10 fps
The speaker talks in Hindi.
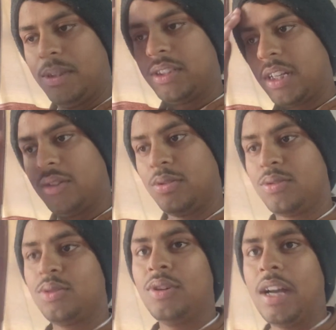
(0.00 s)
नमस्कार
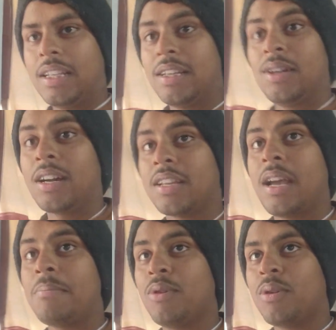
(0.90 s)
दोस्तों आशा होगा
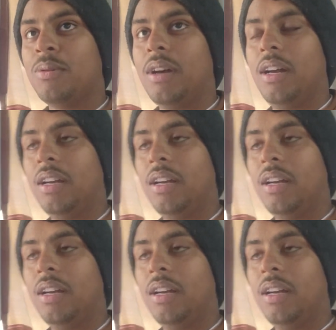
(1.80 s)
कि आप लोग